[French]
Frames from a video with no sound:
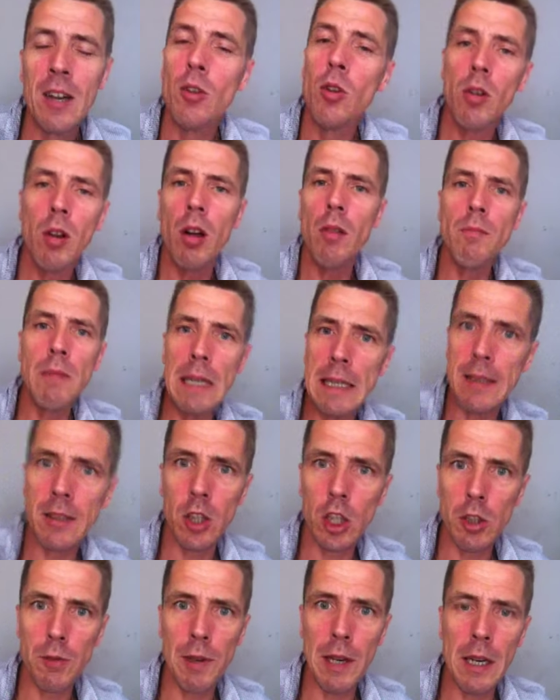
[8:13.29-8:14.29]
Le lendemain, ce
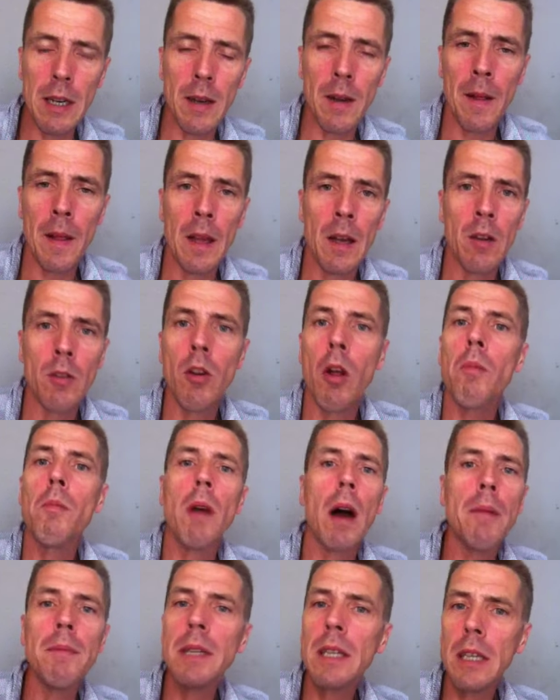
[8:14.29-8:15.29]
que je fais, le
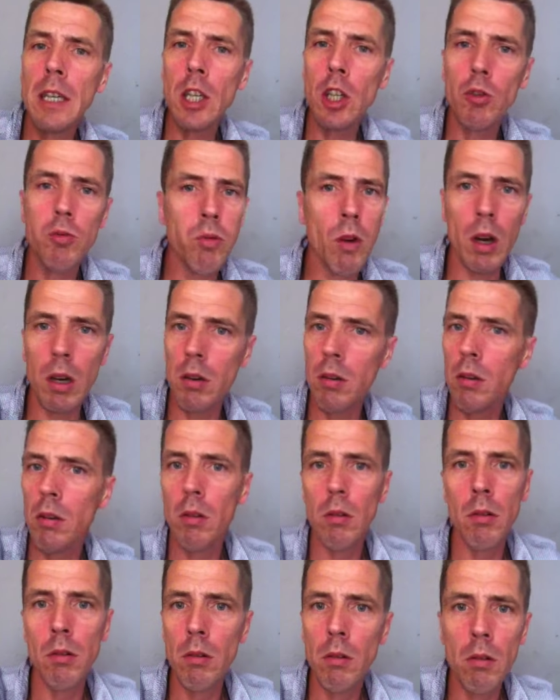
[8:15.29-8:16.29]
lendemain à midi, je vois
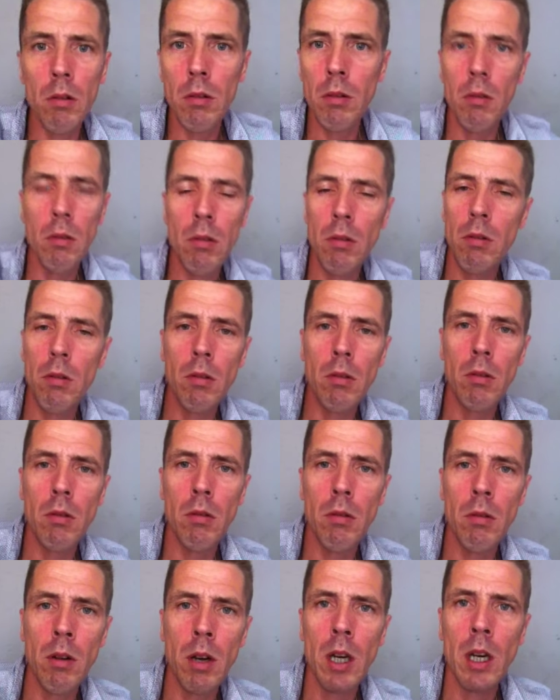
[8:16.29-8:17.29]

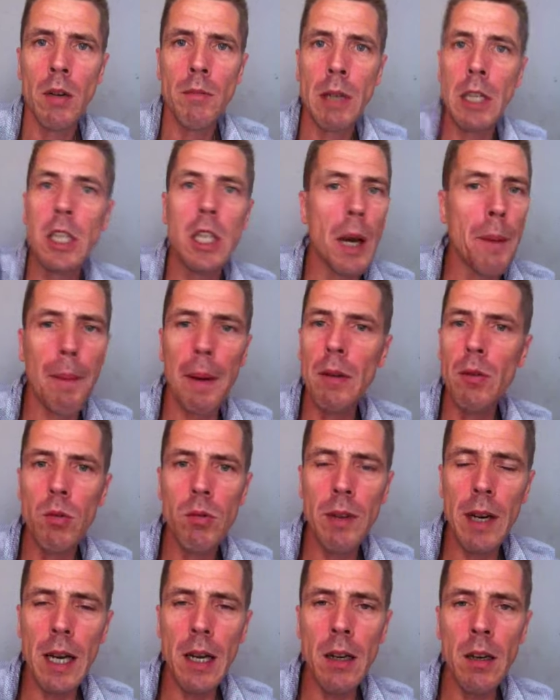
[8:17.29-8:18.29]
que qu'il n'y a pas de
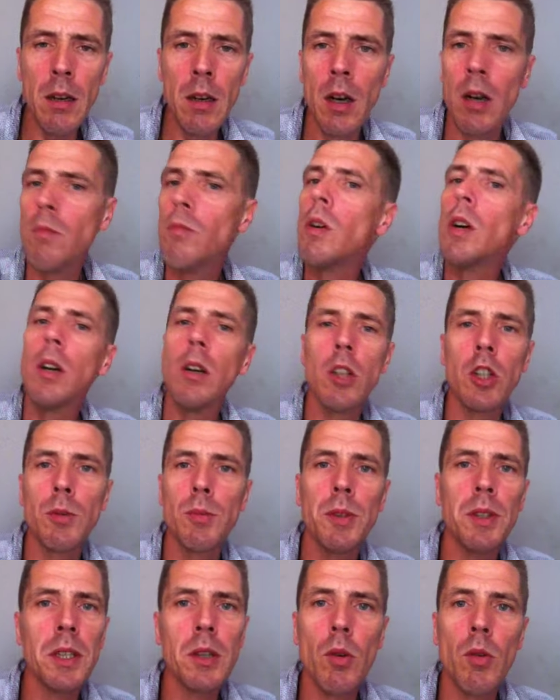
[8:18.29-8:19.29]
nouvelles. Moi, je
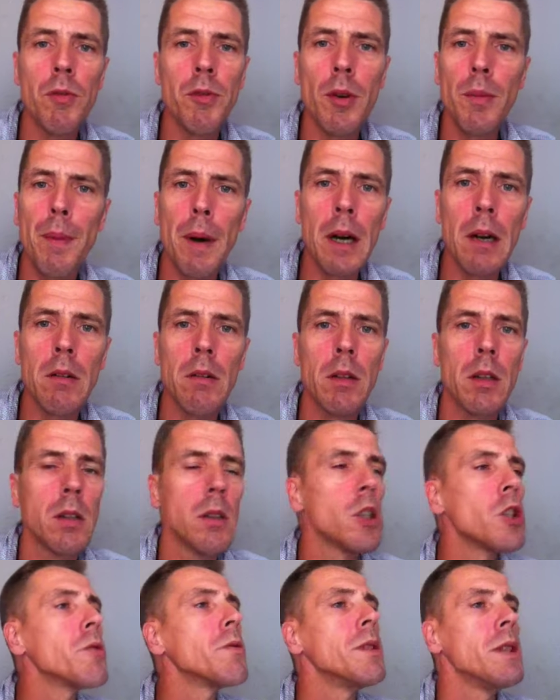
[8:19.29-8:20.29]
me dégonfle pas,
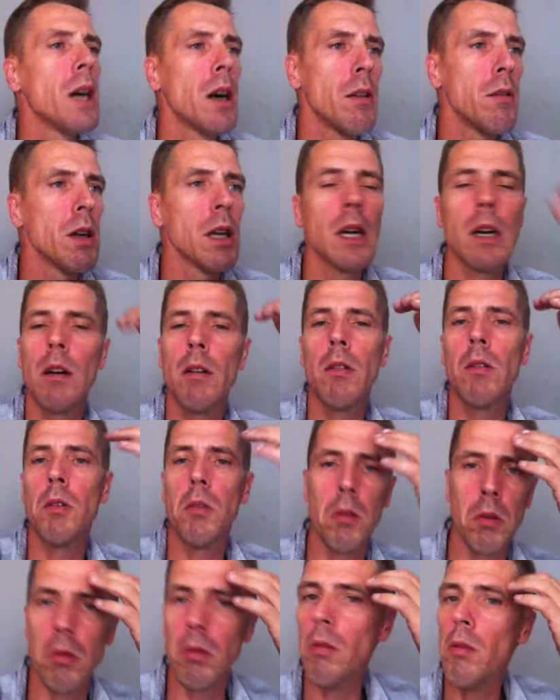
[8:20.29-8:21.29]
quoi. Je veux dire, voilà, euh,
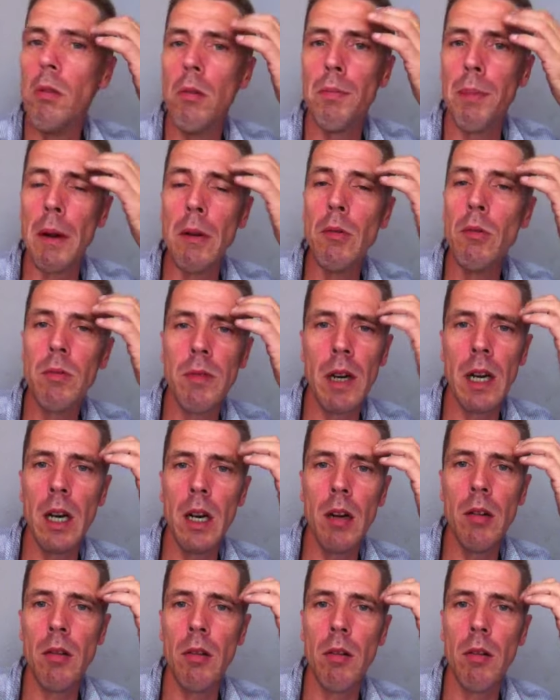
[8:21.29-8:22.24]
pas de nouvelles.